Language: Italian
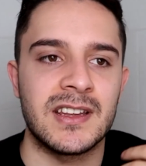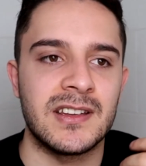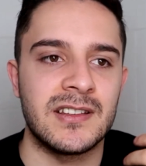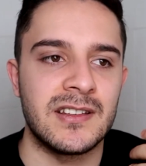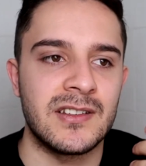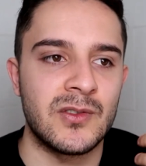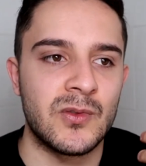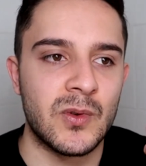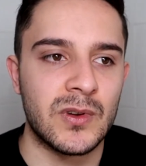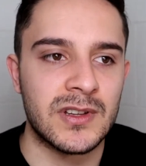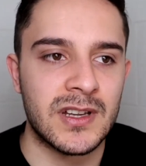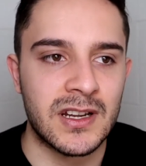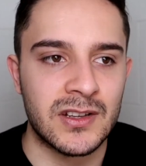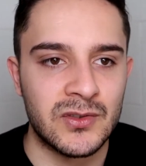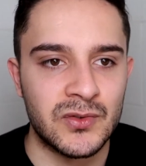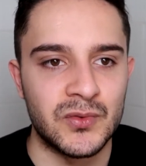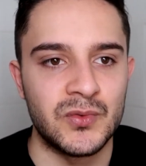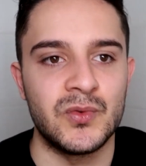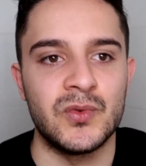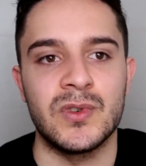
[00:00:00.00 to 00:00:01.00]
di, di
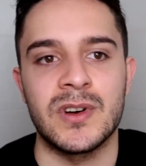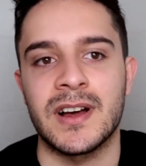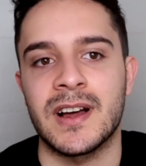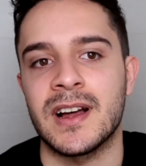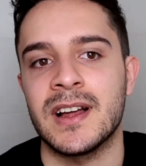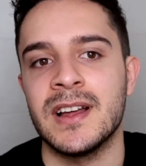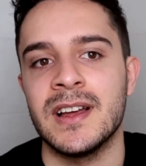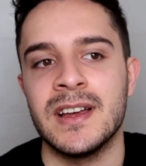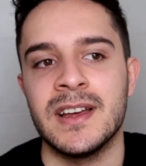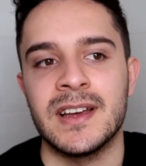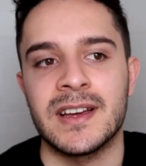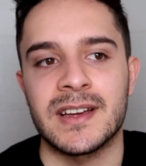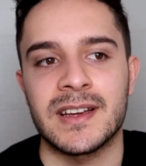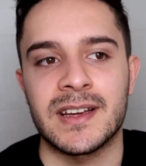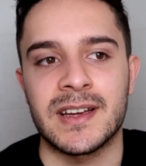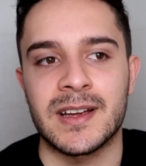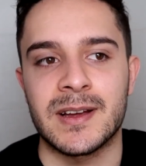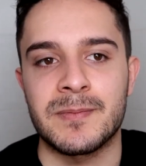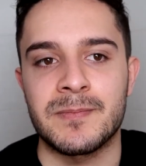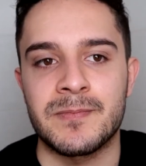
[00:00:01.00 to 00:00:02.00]
inquadratura,
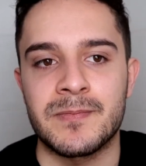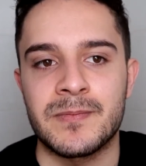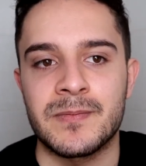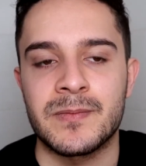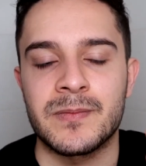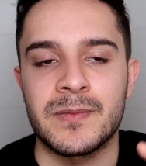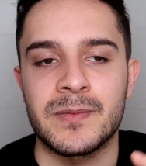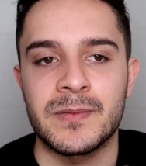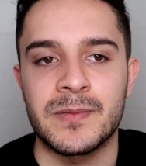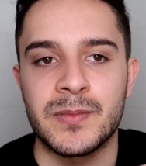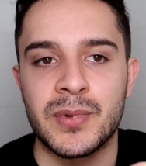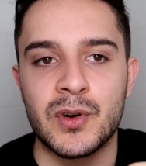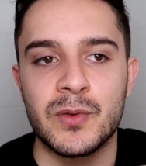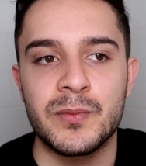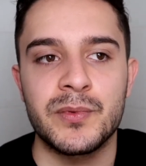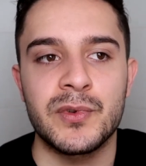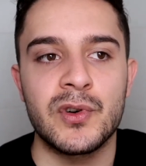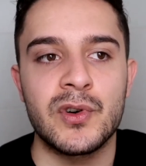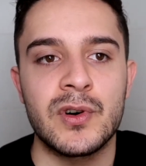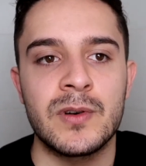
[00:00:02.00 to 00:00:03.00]
ehm,
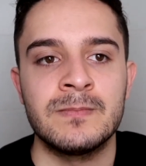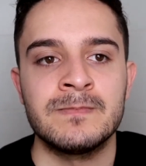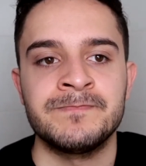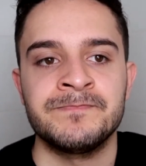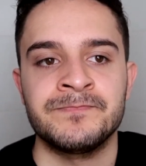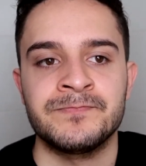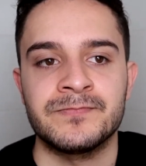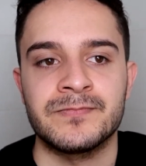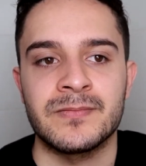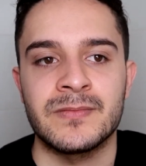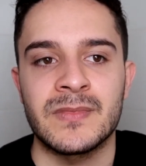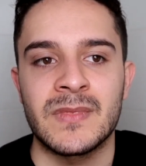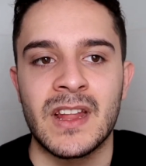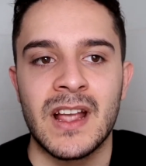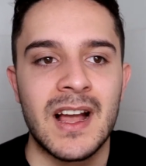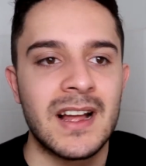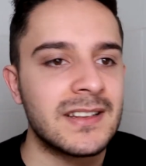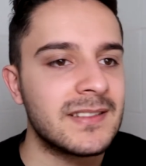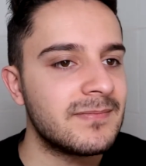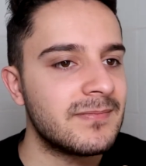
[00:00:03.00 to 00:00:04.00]
proprio mh,
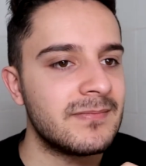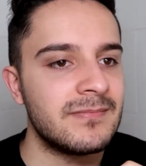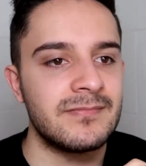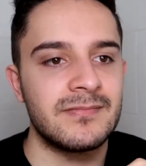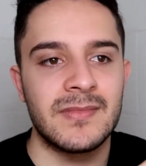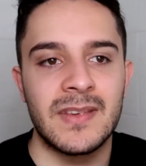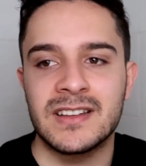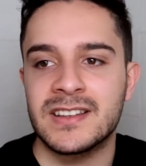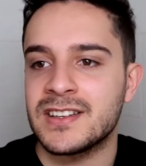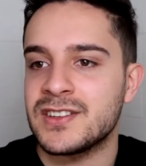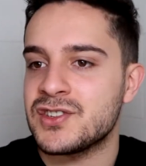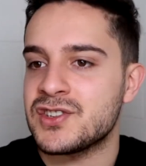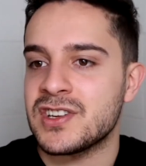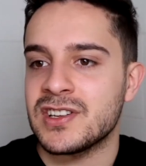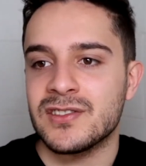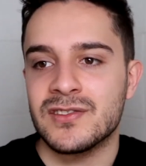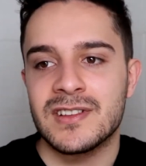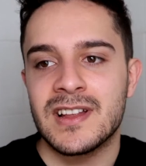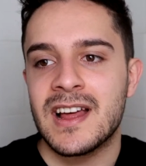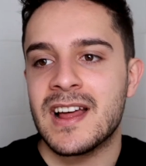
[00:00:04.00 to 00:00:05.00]
mm,
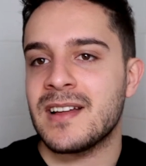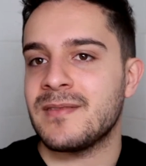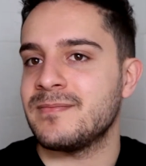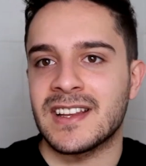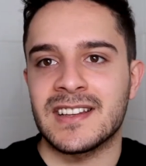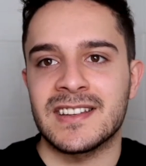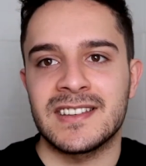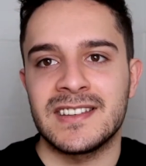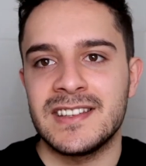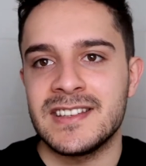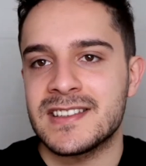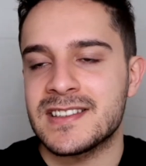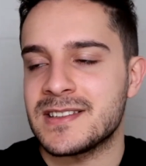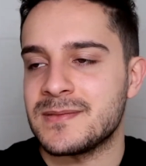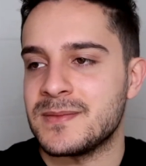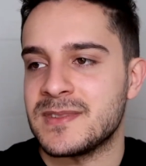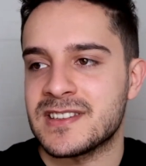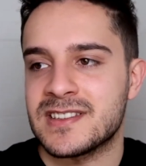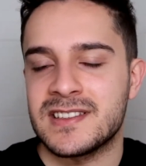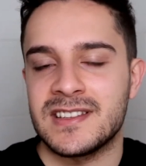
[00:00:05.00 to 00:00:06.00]
attingendo da
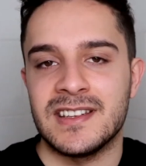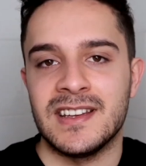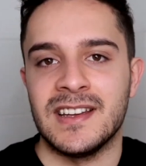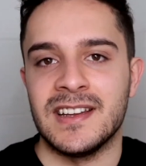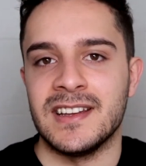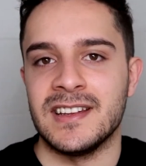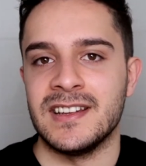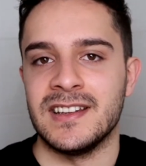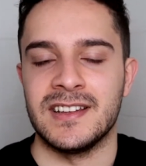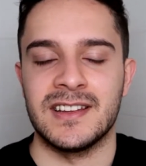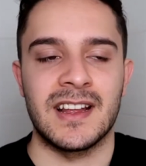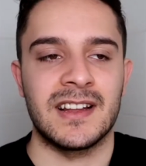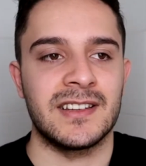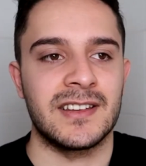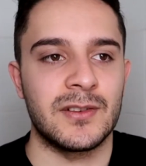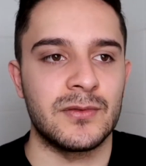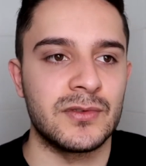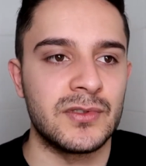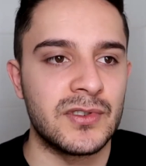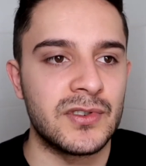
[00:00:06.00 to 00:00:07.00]
tantissimi stili di
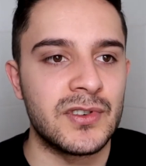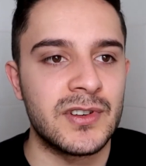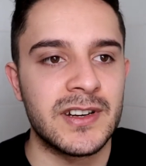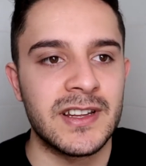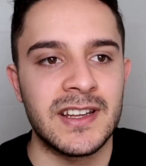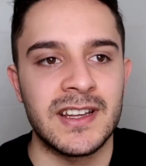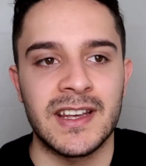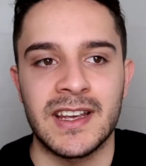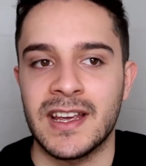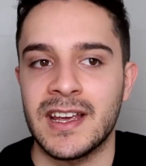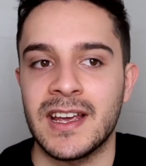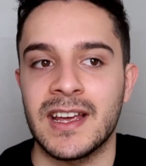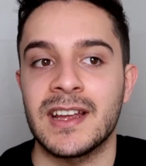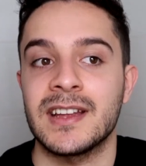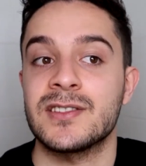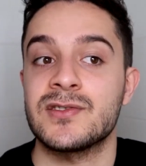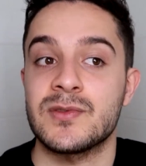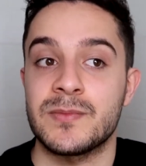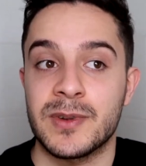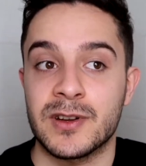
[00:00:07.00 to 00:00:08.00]
tanti autori
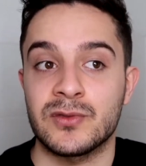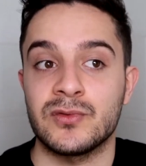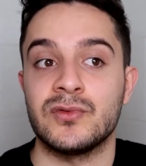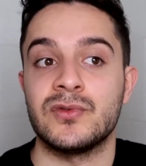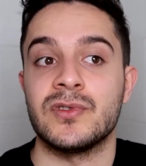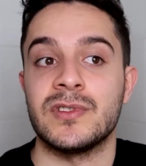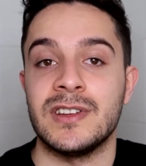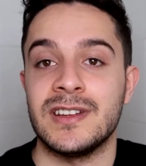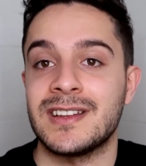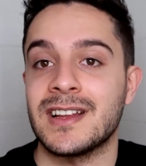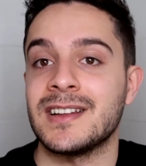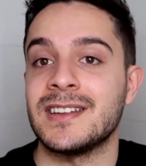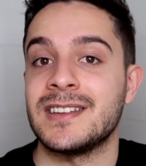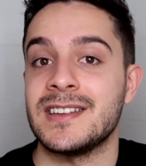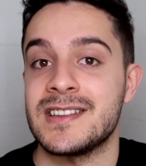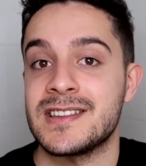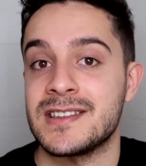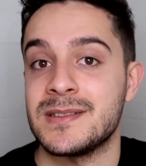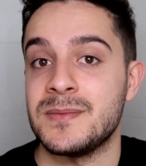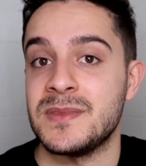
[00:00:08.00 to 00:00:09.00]
e soprattutto di
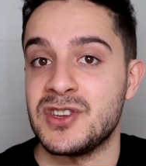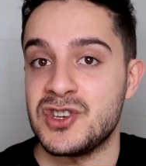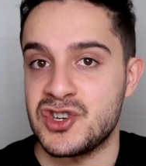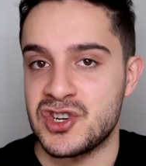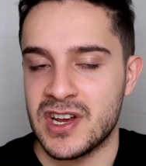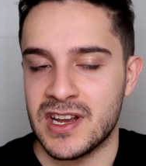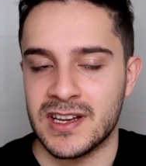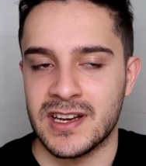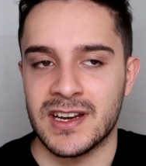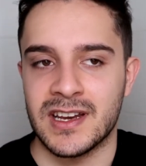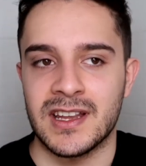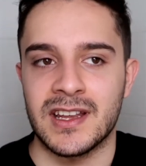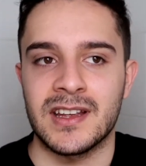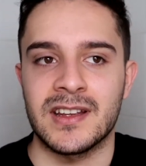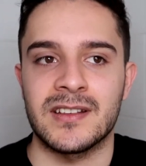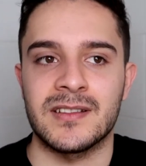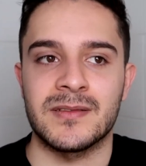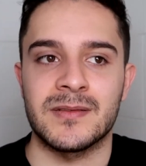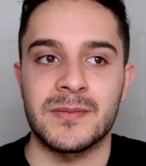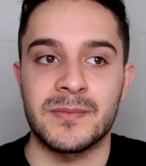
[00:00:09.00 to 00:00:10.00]
tantissimi generi,
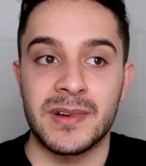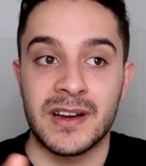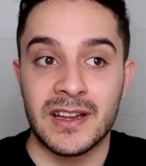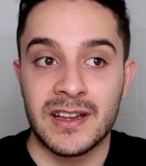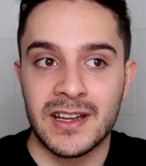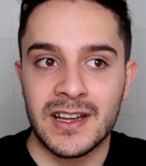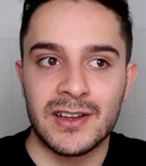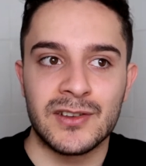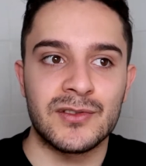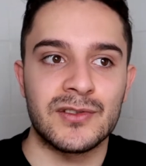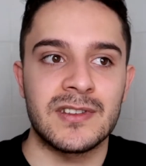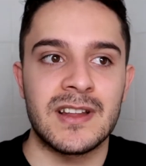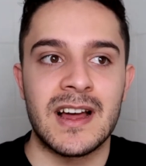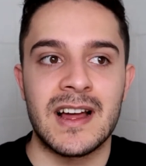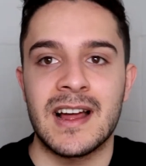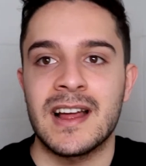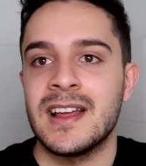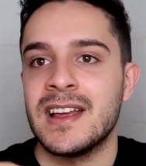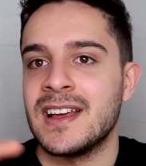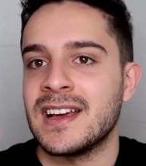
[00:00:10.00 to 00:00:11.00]
eh, prendendo
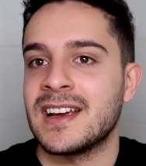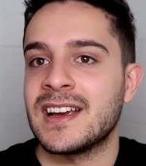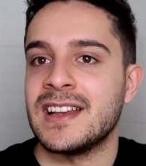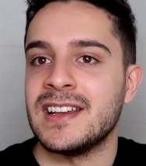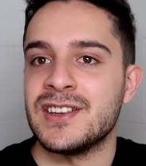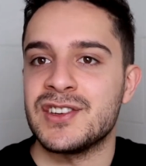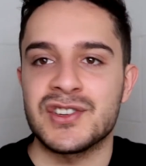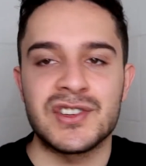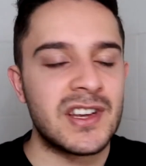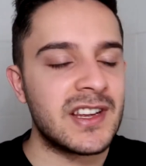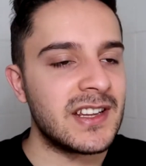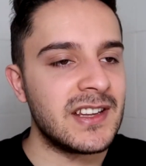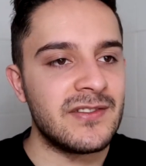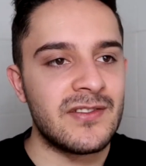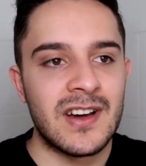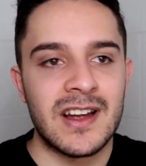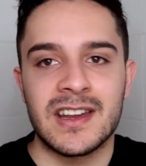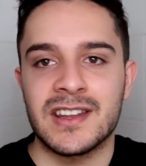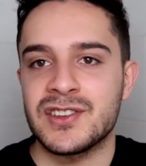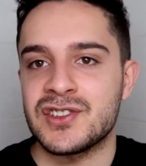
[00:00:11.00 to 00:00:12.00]
da cliché di
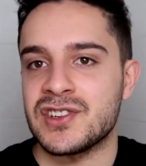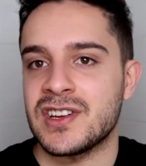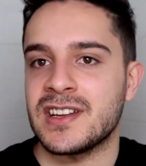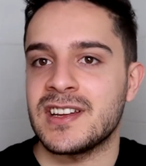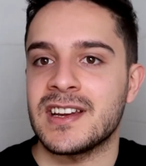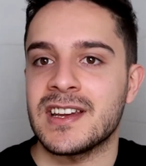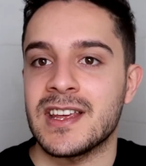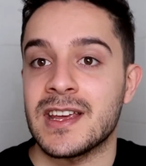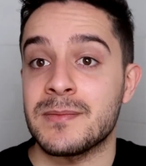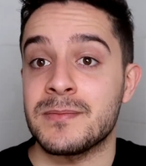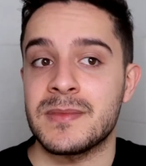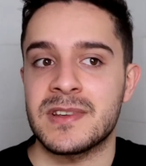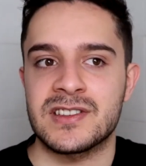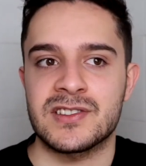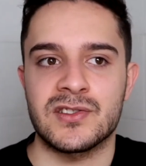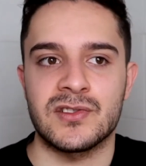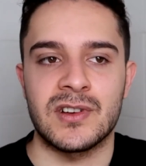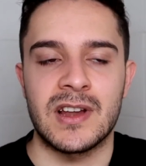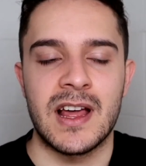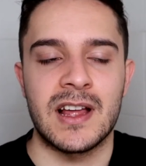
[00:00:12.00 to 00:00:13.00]
vari generi e
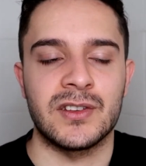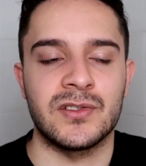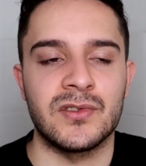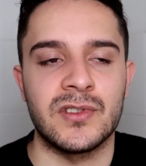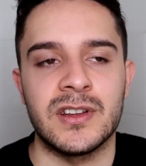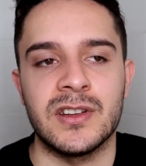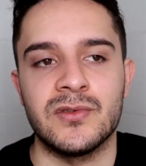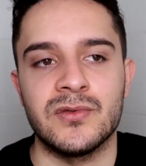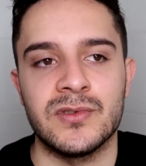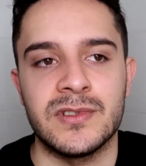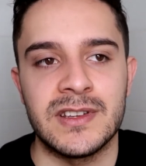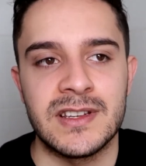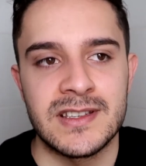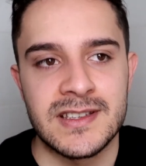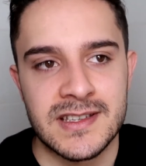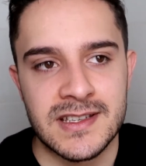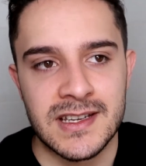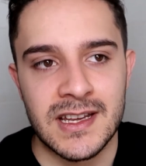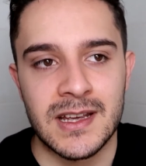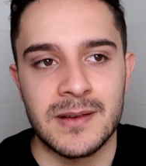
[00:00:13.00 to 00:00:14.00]
mescolandoli tutti
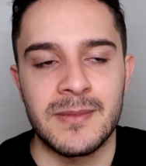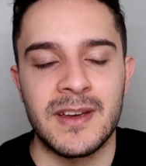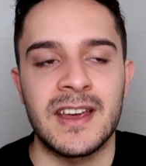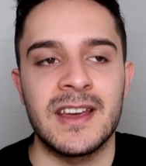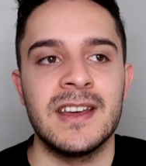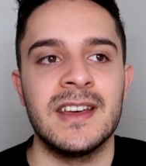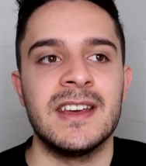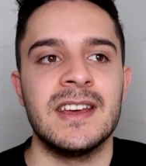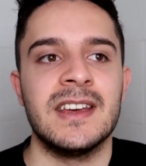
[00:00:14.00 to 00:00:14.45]
insieme.